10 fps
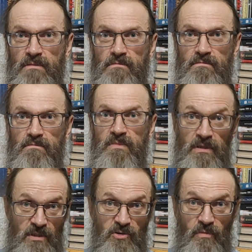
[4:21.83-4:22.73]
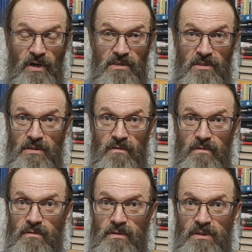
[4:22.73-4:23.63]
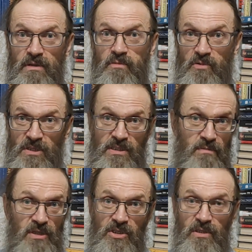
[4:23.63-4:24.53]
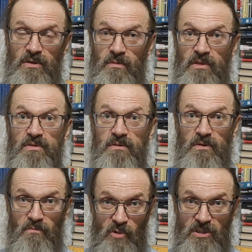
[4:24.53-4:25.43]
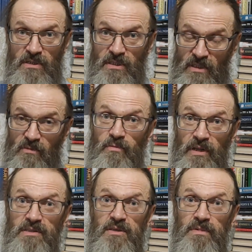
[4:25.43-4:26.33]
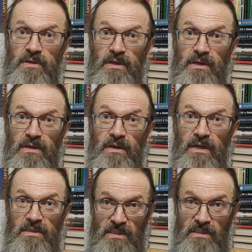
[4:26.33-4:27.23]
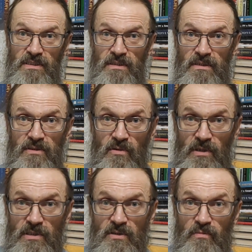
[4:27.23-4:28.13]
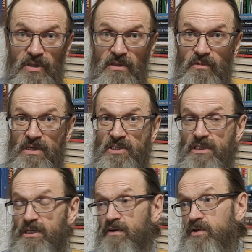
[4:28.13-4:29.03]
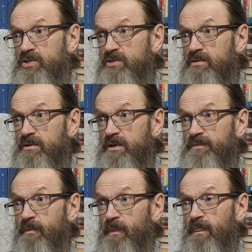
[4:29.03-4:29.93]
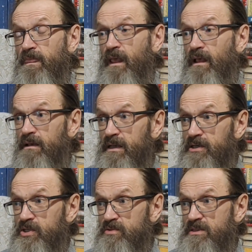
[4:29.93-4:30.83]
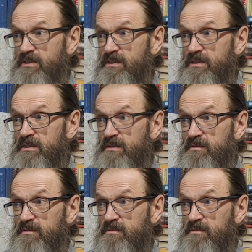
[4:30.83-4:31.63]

не заступаясь за него, это получается, я считаю, именно э, можно к этому в принципе отнести ситуацию. Поэтому я изначально говорю, что я хожу не,